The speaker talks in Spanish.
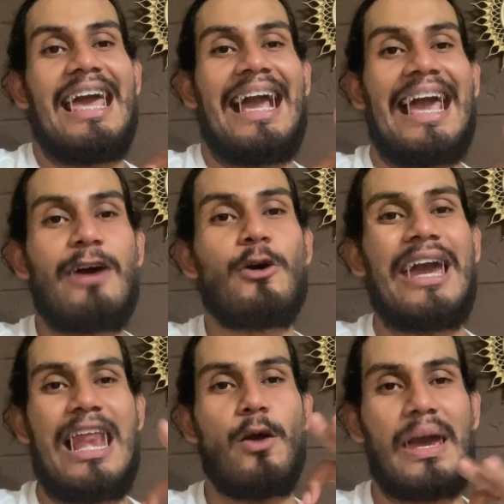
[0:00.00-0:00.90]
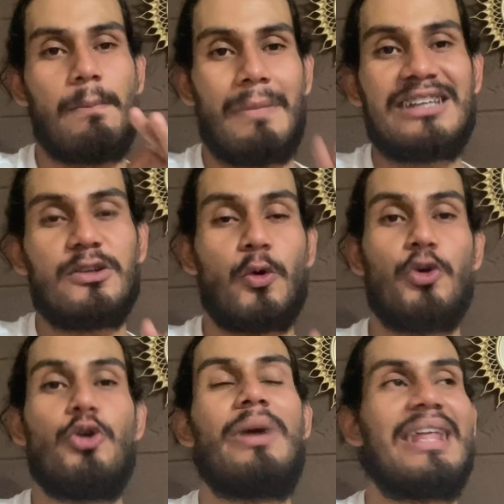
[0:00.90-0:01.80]
Creo que lo que más
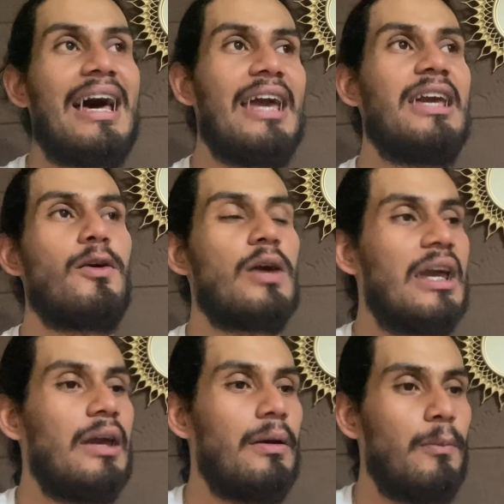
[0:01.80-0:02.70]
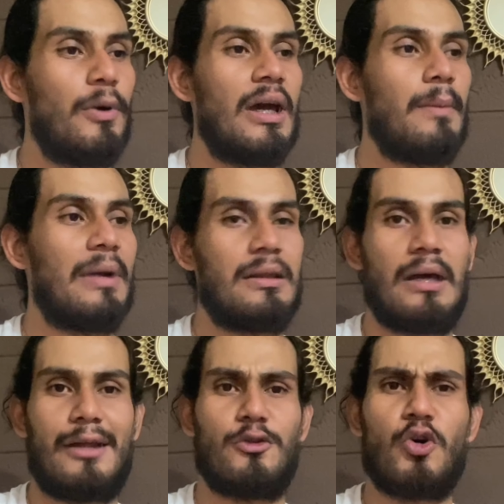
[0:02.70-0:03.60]
orgullo me da, y creo que aquí voy a
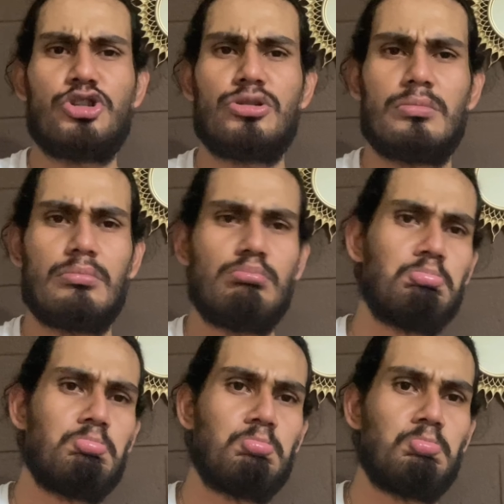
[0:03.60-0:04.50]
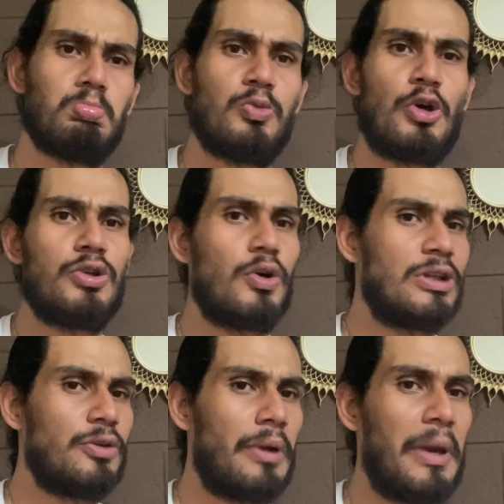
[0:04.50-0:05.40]
mandar dos, dos
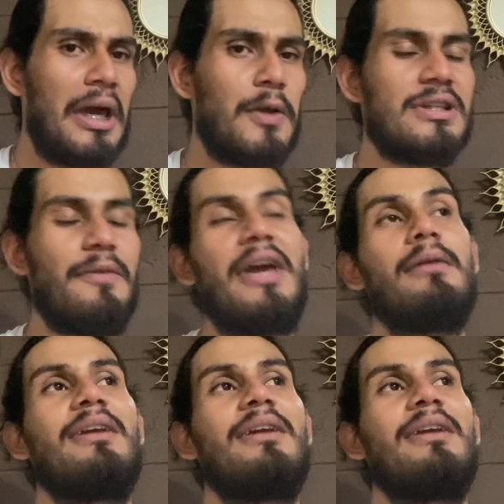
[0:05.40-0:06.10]
cosas sobre mí que no sabían